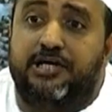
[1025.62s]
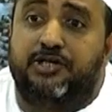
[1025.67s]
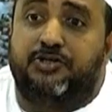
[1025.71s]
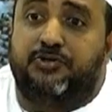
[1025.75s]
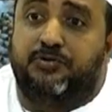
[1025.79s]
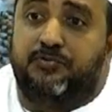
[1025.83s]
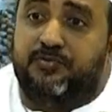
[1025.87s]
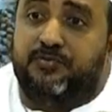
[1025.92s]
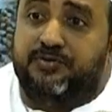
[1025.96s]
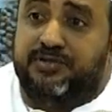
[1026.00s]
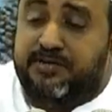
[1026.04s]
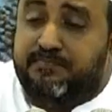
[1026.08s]

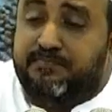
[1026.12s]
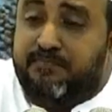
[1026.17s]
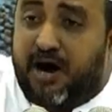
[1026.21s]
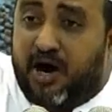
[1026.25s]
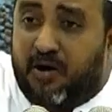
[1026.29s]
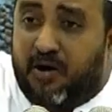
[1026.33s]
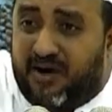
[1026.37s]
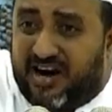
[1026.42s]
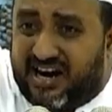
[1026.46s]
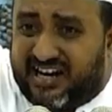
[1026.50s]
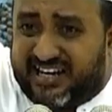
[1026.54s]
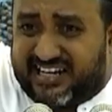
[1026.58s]
itu
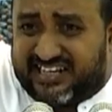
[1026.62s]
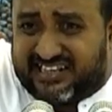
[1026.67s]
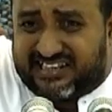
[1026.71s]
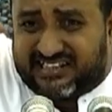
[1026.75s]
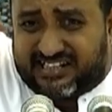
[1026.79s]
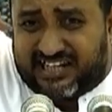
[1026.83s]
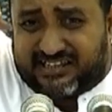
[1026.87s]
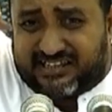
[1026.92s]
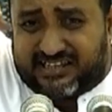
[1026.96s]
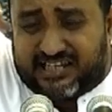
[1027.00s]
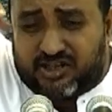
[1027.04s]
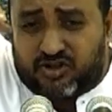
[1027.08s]
dibawa
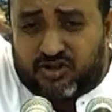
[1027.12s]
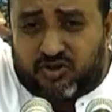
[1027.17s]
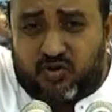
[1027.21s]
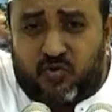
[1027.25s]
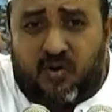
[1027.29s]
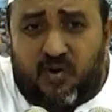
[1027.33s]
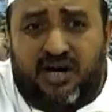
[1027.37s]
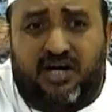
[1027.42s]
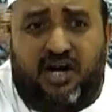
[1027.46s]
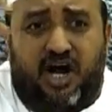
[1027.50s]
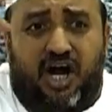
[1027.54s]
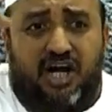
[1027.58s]

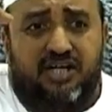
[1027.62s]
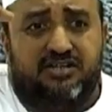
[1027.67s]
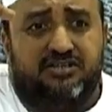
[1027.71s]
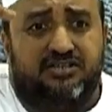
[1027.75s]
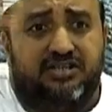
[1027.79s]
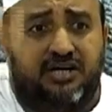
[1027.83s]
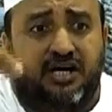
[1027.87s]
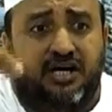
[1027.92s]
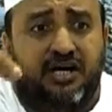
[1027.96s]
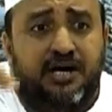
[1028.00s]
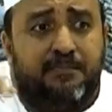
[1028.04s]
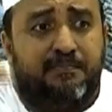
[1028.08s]
ketentuan
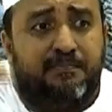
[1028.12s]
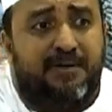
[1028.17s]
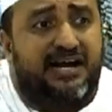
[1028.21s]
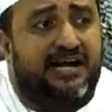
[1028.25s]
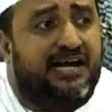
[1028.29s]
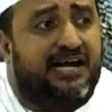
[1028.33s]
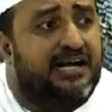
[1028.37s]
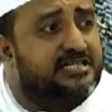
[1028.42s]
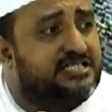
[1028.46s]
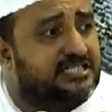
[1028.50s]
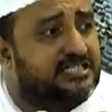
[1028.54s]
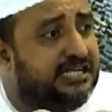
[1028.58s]
Allah,
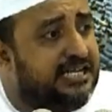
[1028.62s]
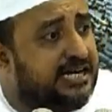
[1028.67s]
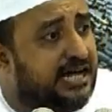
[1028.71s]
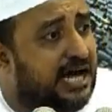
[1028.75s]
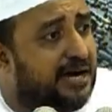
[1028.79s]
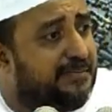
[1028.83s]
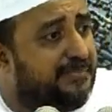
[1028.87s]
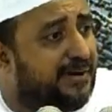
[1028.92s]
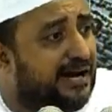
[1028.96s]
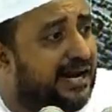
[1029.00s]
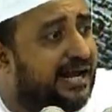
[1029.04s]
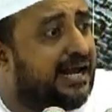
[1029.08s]
maka
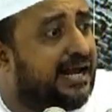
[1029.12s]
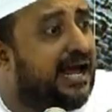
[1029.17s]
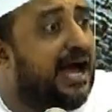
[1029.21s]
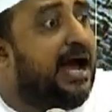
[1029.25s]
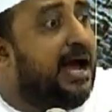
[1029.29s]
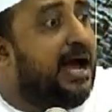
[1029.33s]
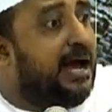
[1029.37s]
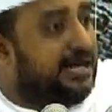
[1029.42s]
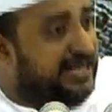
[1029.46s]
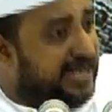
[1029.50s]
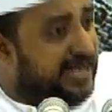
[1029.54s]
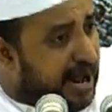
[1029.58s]
sehingga mereka
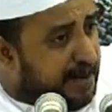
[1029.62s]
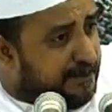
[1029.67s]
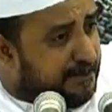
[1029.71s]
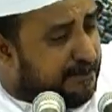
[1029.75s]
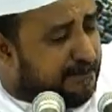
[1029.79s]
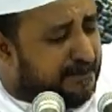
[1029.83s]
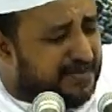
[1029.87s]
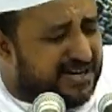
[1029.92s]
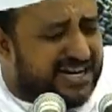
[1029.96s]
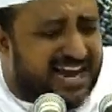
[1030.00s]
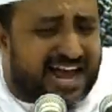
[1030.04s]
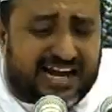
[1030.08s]

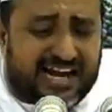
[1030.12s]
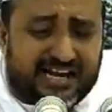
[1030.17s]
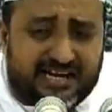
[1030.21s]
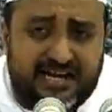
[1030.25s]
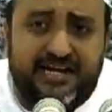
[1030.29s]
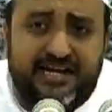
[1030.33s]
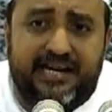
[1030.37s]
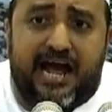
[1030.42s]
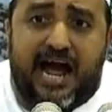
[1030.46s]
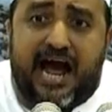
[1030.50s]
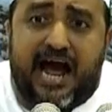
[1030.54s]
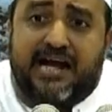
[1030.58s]
yang
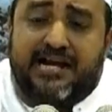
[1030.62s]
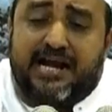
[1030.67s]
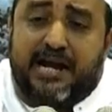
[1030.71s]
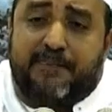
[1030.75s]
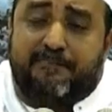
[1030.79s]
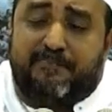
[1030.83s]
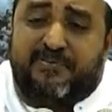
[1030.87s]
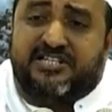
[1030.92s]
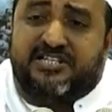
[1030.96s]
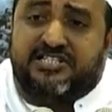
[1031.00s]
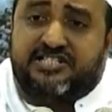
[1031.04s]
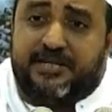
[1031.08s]
meyakini ada
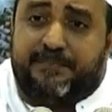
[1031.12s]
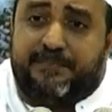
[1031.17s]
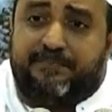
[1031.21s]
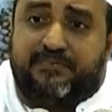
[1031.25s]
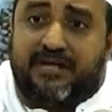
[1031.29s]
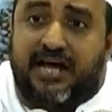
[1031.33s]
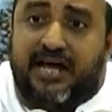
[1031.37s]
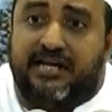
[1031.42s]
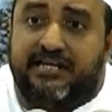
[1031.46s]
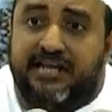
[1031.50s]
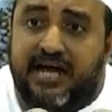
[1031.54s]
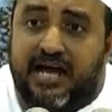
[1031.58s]

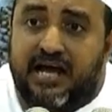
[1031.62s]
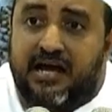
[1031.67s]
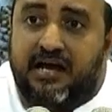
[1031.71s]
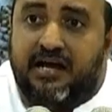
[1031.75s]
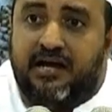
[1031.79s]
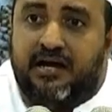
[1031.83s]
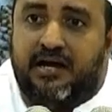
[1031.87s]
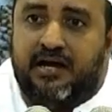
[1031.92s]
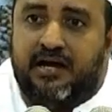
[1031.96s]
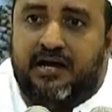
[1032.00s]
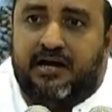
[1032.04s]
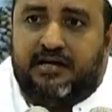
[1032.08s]
penciptanya,
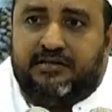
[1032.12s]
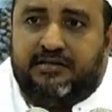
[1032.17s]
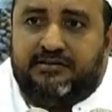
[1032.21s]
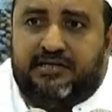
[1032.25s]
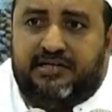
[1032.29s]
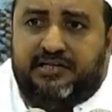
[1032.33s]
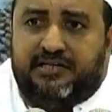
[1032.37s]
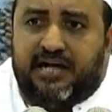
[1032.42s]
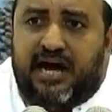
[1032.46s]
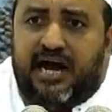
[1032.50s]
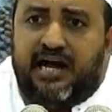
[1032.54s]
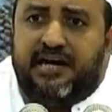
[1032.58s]

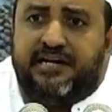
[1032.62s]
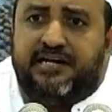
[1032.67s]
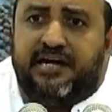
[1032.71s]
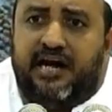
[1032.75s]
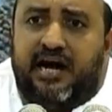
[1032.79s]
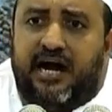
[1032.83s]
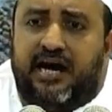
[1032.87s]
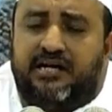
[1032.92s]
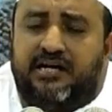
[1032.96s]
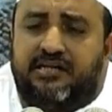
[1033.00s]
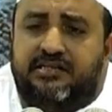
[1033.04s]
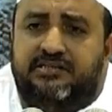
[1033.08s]
tidak
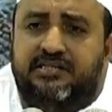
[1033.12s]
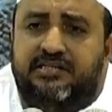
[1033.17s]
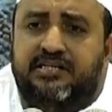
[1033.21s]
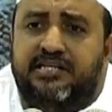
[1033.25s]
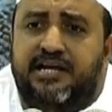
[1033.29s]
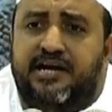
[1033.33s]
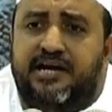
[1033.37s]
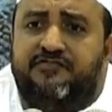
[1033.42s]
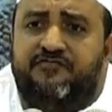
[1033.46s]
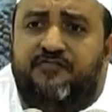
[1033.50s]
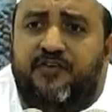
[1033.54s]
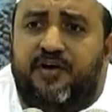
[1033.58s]
ada
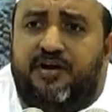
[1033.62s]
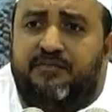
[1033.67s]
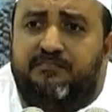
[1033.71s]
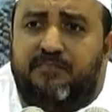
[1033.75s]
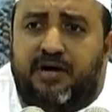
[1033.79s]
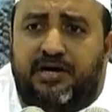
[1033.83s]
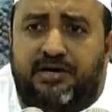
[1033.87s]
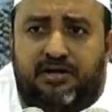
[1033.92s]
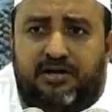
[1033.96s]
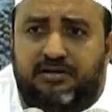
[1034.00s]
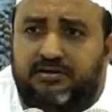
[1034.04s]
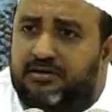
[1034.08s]
artinya
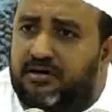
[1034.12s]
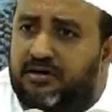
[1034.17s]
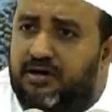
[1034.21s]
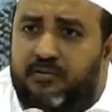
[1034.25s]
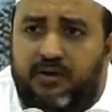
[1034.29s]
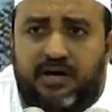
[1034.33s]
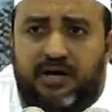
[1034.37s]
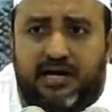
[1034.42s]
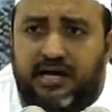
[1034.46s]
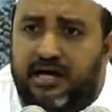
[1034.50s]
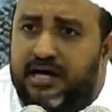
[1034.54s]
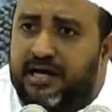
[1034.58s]
firman Allah
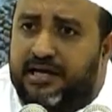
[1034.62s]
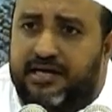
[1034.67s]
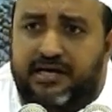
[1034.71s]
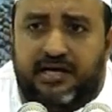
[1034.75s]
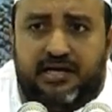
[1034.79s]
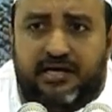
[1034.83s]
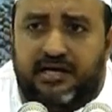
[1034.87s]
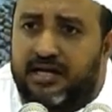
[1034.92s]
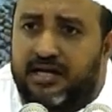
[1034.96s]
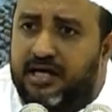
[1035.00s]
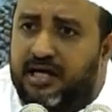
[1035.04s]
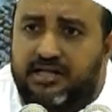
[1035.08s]

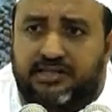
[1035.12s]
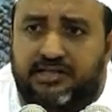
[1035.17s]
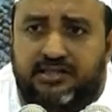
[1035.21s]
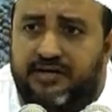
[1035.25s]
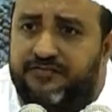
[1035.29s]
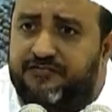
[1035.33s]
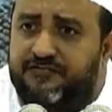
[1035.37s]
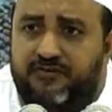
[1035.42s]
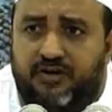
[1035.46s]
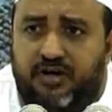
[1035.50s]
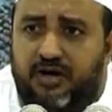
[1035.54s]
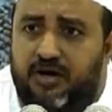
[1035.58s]
walakin la
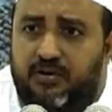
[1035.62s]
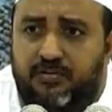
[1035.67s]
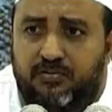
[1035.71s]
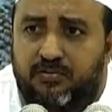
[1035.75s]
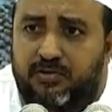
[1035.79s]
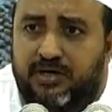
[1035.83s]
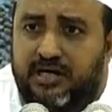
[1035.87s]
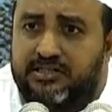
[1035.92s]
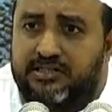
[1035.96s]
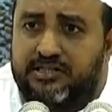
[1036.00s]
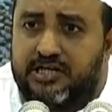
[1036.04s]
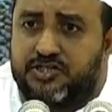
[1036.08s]

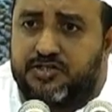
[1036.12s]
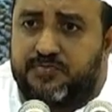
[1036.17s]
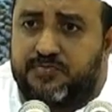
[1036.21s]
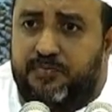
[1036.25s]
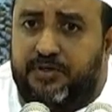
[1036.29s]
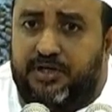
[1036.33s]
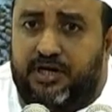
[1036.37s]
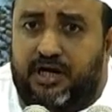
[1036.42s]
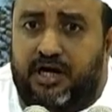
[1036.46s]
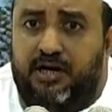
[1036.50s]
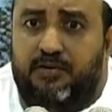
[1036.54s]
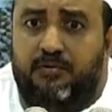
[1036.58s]
tafqahuna
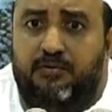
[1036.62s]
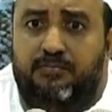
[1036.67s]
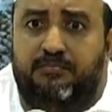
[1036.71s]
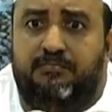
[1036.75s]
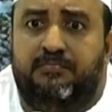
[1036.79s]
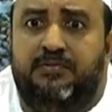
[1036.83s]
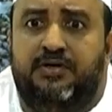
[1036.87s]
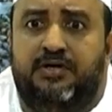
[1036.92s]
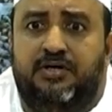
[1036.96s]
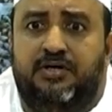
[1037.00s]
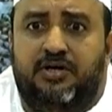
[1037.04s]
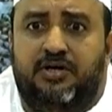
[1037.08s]
tasbihahum.
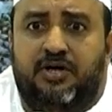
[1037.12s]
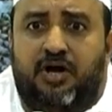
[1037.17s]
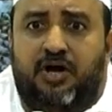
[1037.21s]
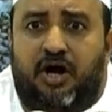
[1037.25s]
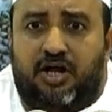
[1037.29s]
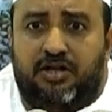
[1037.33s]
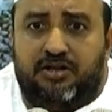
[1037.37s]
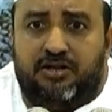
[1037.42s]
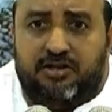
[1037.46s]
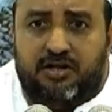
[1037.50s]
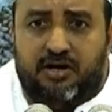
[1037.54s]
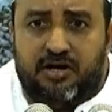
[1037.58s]

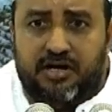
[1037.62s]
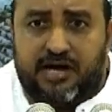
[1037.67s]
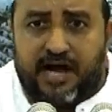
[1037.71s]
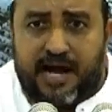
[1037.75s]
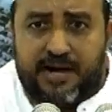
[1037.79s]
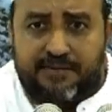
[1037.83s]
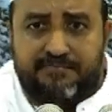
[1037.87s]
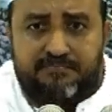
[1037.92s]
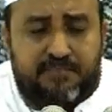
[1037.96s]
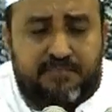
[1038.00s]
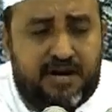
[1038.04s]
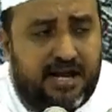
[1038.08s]
Allah
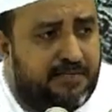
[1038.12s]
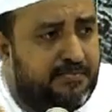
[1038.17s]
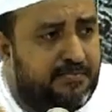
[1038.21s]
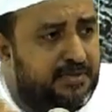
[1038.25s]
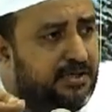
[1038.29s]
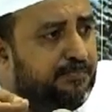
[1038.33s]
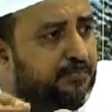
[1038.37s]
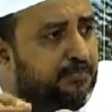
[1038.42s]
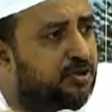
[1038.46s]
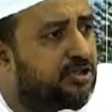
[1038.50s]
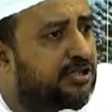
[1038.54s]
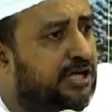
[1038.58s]
gamblang
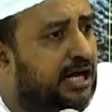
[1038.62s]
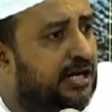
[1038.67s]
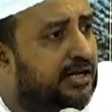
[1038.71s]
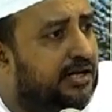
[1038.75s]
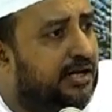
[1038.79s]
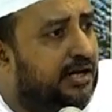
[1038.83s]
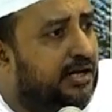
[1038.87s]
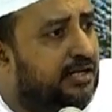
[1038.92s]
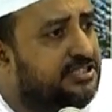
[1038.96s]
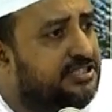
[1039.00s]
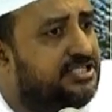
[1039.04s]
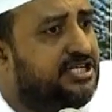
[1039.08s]

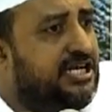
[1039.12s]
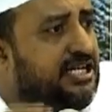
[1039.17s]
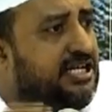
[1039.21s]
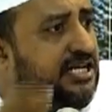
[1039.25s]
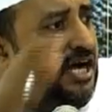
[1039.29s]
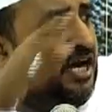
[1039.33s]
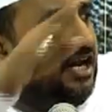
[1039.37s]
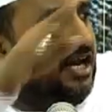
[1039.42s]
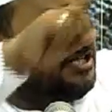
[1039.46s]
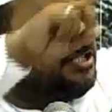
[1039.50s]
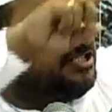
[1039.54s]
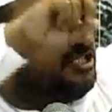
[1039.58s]
menyebutkan
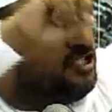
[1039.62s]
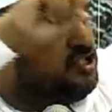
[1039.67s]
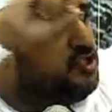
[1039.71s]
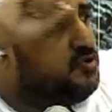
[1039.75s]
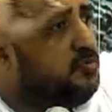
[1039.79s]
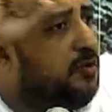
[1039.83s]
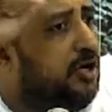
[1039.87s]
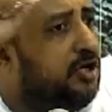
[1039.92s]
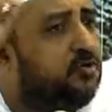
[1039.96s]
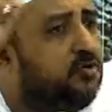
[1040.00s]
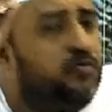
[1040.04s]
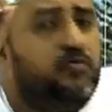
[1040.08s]
segala
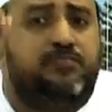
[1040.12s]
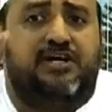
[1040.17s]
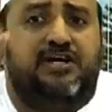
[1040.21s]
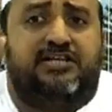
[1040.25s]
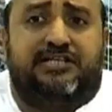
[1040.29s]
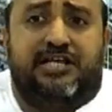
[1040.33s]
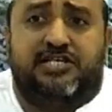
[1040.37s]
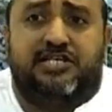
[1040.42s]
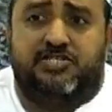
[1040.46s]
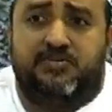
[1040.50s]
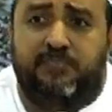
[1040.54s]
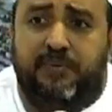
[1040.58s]
sesuatu
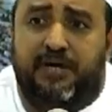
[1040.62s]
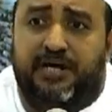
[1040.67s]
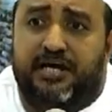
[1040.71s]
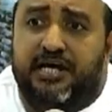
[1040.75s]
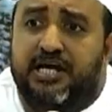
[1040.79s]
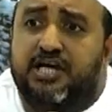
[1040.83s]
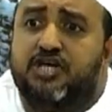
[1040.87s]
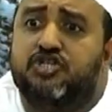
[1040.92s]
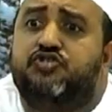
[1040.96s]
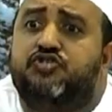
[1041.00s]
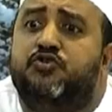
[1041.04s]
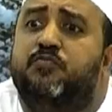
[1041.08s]

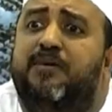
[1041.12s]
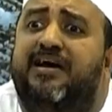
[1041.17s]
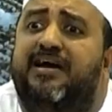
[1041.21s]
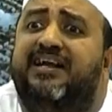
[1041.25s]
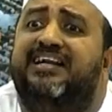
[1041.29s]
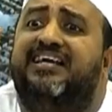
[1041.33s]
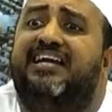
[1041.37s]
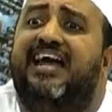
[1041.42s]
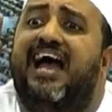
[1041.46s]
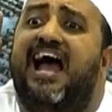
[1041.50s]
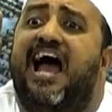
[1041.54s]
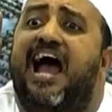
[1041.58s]
bertasbih
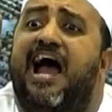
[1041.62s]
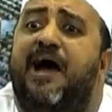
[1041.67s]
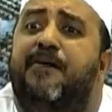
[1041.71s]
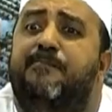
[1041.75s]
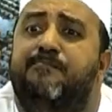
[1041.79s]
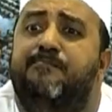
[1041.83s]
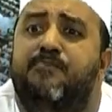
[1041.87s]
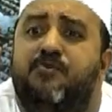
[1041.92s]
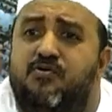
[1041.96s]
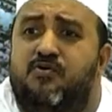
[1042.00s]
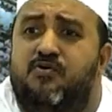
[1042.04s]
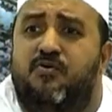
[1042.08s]
cuman
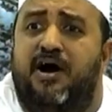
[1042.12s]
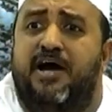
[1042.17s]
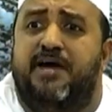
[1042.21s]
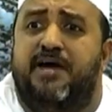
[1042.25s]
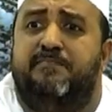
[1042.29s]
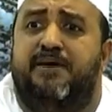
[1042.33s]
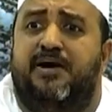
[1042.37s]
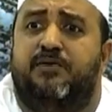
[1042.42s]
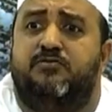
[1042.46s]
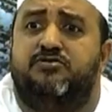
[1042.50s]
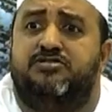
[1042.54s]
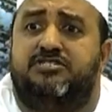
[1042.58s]
kamu wahai
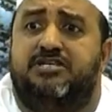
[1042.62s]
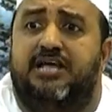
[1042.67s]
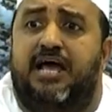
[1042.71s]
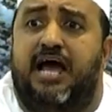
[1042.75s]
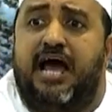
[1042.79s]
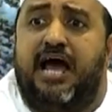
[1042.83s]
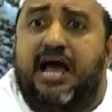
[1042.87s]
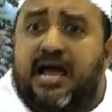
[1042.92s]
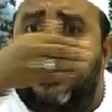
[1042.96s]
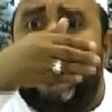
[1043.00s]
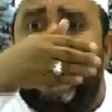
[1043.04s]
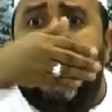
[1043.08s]

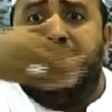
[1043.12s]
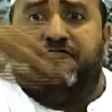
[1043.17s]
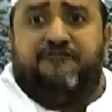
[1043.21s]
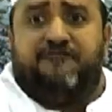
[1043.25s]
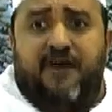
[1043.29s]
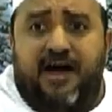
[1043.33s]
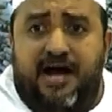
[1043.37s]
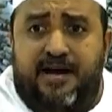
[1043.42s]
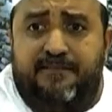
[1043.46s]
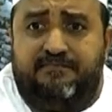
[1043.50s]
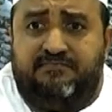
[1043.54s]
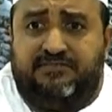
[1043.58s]
manusia nggak
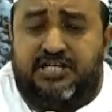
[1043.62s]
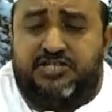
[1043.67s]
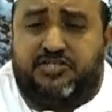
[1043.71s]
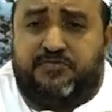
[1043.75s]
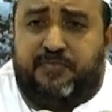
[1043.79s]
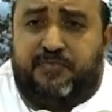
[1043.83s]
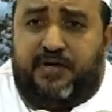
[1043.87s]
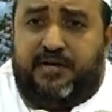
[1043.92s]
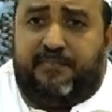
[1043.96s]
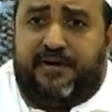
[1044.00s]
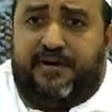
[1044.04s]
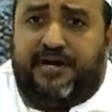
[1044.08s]
faham
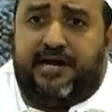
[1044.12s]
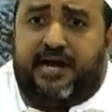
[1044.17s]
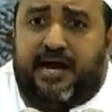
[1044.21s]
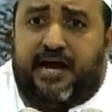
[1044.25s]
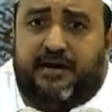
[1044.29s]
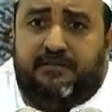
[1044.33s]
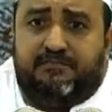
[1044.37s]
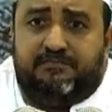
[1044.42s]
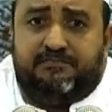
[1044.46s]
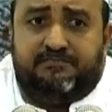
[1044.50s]
tasbih mereka.